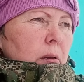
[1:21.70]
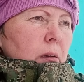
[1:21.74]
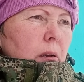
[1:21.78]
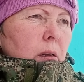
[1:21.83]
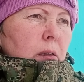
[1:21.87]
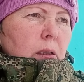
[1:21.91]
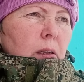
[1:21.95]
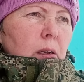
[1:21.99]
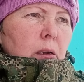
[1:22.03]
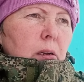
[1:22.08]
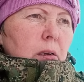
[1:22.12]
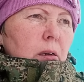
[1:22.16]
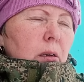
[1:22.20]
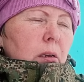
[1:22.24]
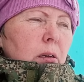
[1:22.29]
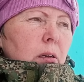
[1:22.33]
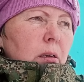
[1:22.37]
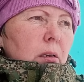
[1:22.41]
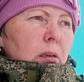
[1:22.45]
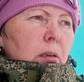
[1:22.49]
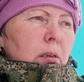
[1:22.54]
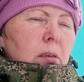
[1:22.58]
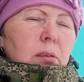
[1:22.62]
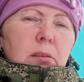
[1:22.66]
А так,
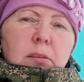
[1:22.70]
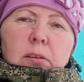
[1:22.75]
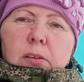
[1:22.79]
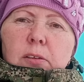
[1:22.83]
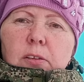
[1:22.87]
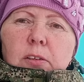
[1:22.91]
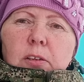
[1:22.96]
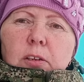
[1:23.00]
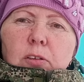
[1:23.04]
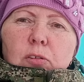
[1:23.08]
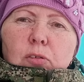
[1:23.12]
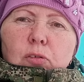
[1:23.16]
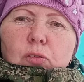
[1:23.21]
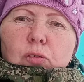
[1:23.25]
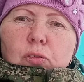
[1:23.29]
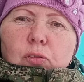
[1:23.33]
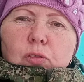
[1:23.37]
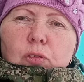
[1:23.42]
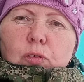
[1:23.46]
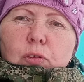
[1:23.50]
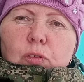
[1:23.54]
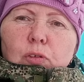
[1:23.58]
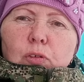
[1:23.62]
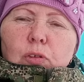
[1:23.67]
не знаю, что
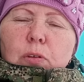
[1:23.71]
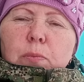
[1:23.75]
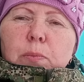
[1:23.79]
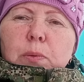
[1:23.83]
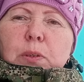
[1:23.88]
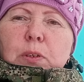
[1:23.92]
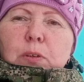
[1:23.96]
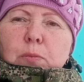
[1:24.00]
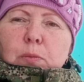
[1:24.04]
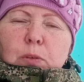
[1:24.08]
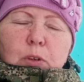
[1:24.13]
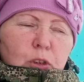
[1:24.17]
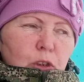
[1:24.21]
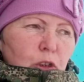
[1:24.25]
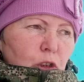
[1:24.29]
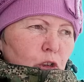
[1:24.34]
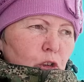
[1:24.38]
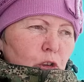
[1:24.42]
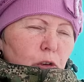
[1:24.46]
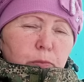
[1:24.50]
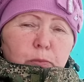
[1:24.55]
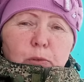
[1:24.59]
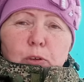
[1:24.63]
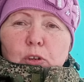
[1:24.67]
еще. Что-нибудь, и может,
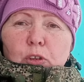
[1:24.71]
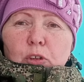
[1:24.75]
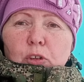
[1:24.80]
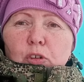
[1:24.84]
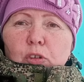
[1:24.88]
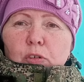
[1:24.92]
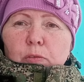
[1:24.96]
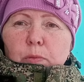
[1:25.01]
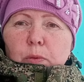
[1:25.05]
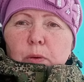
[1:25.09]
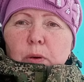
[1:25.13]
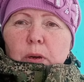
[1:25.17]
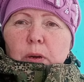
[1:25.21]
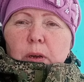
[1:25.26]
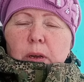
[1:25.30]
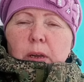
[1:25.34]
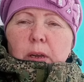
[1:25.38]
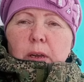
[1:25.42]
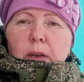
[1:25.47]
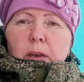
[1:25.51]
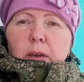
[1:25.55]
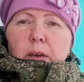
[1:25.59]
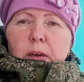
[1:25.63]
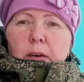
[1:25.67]
еще, а может, ничего.
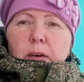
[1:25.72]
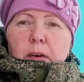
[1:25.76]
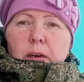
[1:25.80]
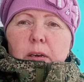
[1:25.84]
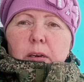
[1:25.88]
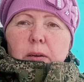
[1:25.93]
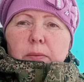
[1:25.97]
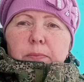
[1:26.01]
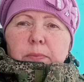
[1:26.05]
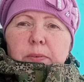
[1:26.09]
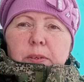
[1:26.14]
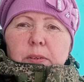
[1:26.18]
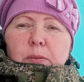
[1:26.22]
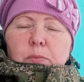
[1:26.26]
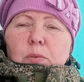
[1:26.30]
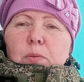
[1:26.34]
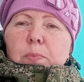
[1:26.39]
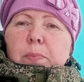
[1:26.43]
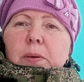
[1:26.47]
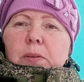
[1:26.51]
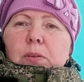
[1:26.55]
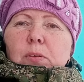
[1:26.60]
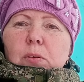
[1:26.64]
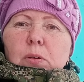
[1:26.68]
Хлеб возьму и
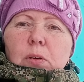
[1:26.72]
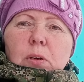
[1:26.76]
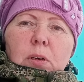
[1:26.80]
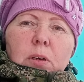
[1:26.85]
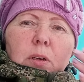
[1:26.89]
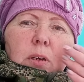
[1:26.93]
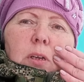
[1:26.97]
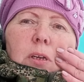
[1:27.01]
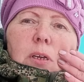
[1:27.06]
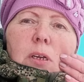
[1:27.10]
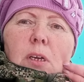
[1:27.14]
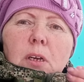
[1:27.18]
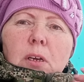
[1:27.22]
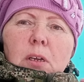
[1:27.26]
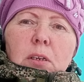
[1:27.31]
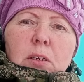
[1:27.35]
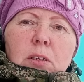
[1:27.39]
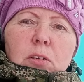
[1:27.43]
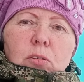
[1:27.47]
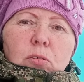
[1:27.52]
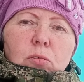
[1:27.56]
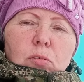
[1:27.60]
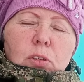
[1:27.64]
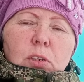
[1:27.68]
пойду.
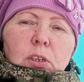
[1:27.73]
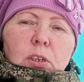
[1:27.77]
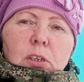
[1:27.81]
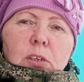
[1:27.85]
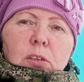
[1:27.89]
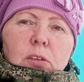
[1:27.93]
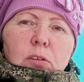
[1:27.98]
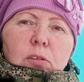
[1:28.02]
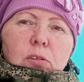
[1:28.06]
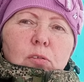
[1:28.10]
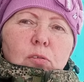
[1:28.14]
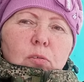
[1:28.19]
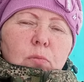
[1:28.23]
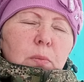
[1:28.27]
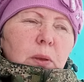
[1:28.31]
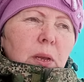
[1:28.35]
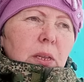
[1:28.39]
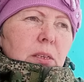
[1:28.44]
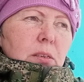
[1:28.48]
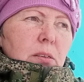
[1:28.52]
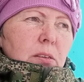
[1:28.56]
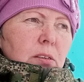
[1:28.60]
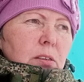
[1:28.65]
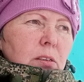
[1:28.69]
Лицо сразу
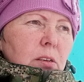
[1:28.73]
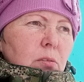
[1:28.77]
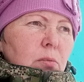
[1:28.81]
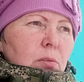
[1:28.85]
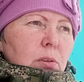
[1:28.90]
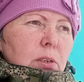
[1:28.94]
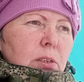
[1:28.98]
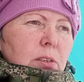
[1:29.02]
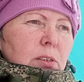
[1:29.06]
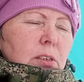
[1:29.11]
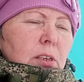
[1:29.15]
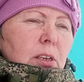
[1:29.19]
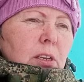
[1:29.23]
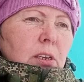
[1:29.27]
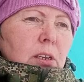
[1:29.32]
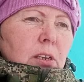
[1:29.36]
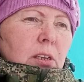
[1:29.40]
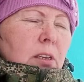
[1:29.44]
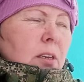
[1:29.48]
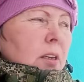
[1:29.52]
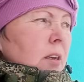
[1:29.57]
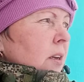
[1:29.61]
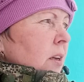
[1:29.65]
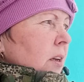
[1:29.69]
разрумянилось на улице.
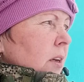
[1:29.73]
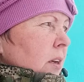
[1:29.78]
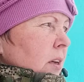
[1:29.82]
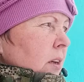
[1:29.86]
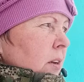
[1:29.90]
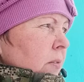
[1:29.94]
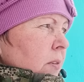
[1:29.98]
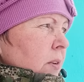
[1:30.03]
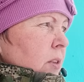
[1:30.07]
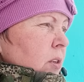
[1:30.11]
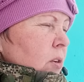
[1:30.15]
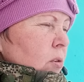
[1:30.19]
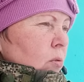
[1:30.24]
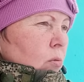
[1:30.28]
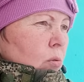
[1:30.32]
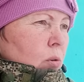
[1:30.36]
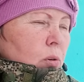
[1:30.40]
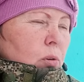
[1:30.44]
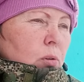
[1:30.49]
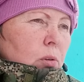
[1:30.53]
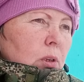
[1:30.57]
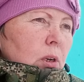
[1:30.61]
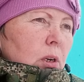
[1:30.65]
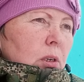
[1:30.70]

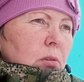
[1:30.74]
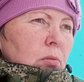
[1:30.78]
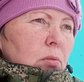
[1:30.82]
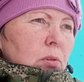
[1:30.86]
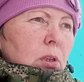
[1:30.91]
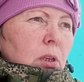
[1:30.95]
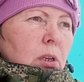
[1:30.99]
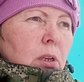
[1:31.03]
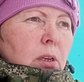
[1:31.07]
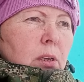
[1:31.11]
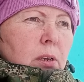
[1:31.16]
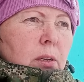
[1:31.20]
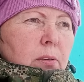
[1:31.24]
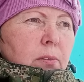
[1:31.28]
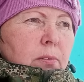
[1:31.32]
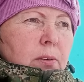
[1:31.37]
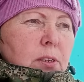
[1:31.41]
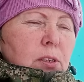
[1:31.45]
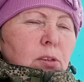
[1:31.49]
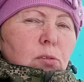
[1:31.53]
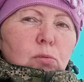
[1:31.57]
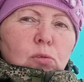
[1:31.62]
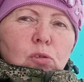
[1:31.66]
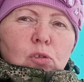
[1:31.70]
Ветерок, он как тут
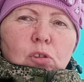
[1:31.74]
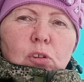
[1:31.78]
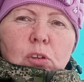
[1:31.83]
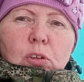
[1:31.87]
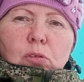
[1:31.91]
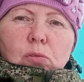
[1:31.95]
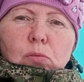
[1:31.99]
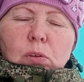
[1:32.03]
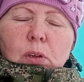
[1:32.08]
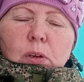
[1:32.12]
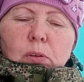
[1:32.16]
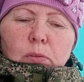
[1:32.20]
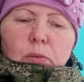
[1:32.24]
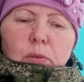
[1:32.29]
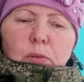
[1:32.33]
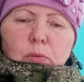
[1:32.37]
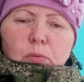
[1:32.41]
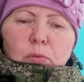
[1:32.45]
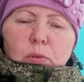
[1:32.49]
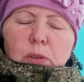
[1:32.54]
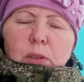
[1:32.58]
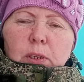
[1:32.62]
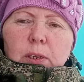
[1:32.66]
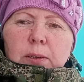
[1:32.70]
восточный, сюда вот
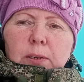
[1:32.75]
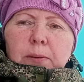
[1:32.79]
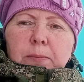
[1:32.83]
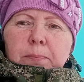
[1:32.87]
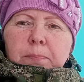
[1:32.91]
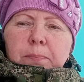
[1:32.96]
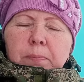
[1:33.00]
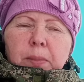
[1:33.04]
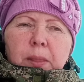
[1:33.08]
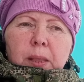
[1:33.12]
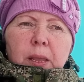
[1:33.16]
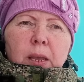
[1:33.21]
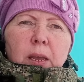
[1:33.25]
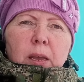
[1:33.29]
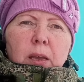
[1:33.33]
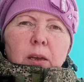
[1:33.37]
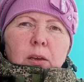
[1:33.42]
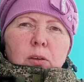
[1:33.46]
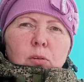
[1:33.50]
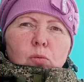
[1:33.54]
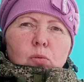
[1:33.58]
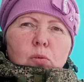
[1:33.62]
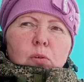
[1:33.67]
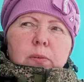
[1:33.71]
дует.
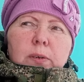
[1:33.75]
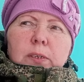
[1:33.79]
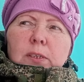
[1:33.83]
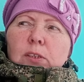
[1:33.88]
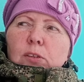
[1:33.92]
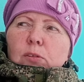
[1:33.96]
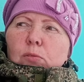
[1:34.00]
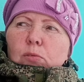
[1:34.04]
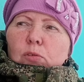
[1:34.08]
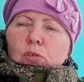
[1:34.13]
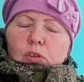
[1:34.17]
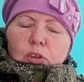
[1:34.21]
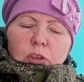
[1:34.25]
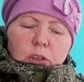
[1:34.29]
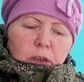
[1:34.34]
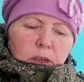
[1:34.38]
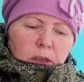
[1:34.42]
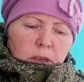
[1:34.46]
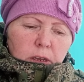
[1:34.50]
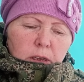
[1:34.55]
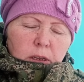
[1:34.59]
Юго-восточный.